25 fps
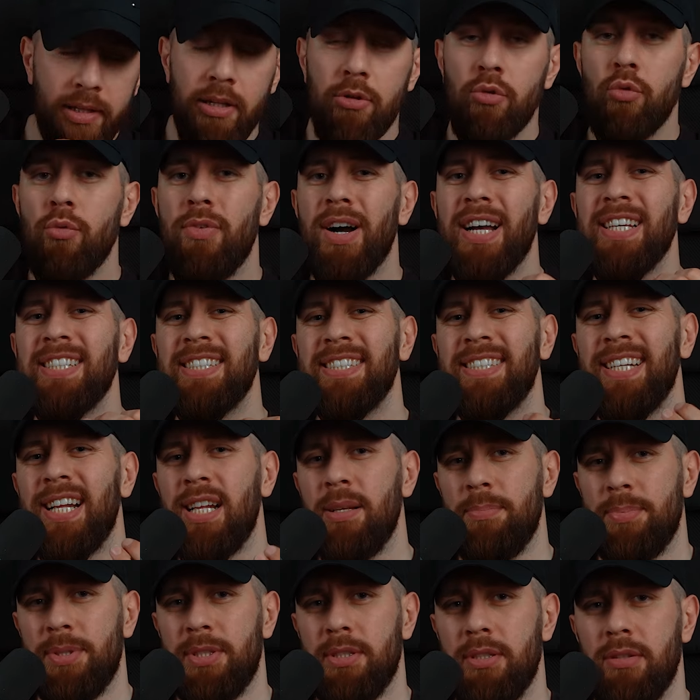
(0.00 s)
Denn du weißt
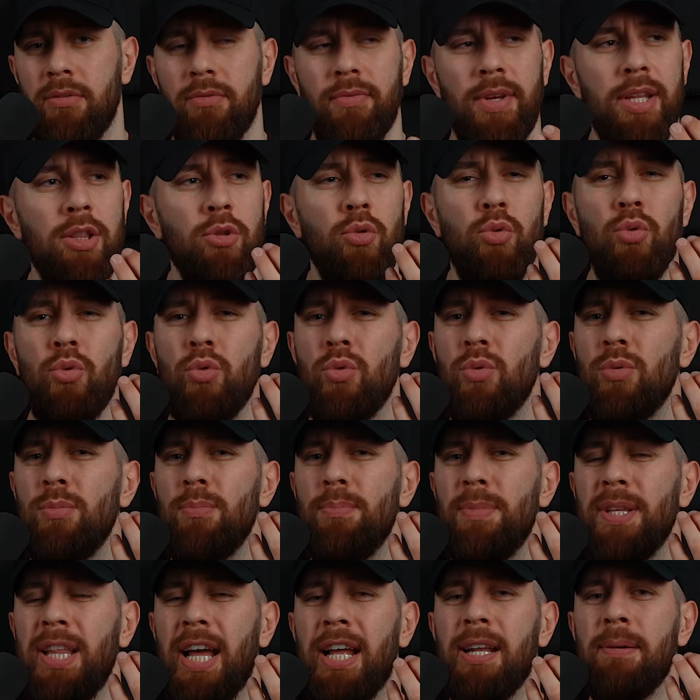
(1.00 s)
selbst, wenn du
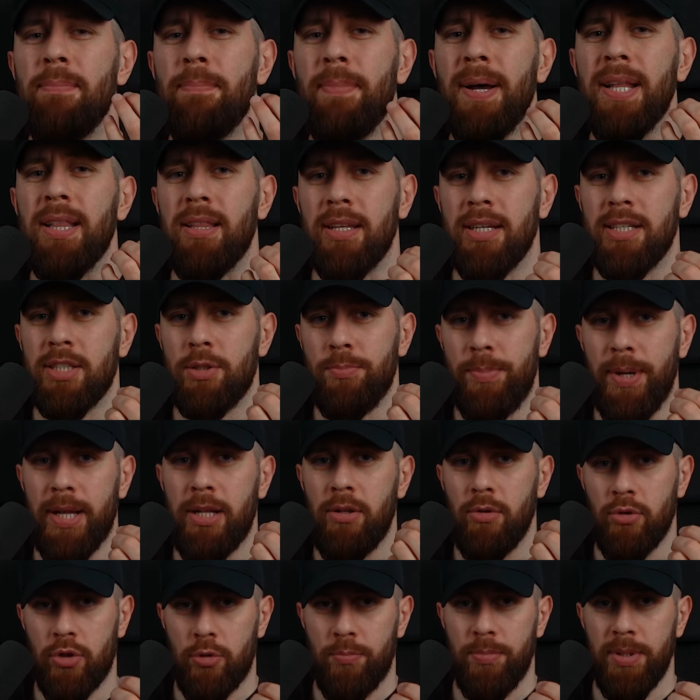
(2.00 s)
mit einem Mann
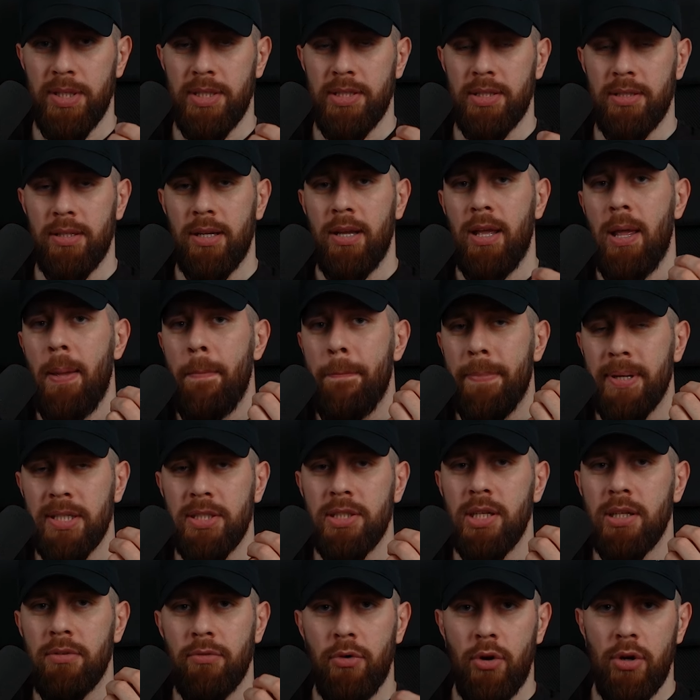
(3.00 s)
respektlos sprichst,
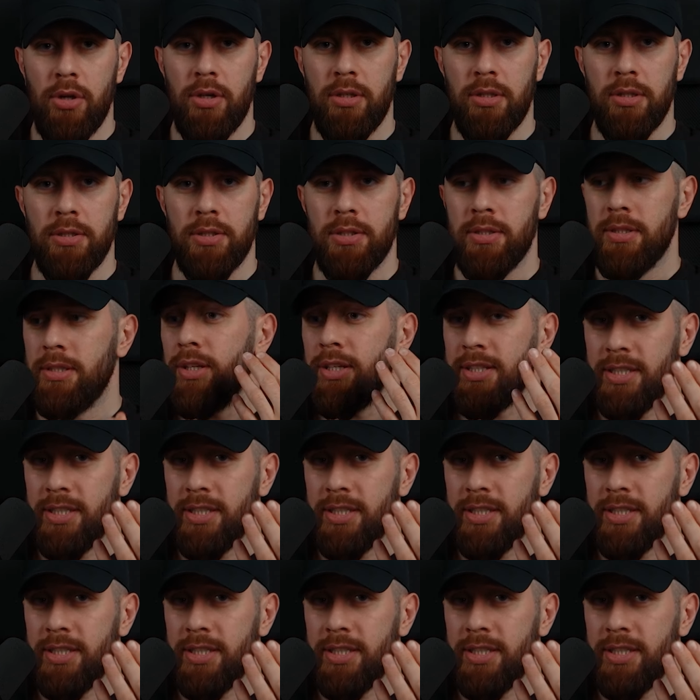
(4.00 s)
passiert Folgendes.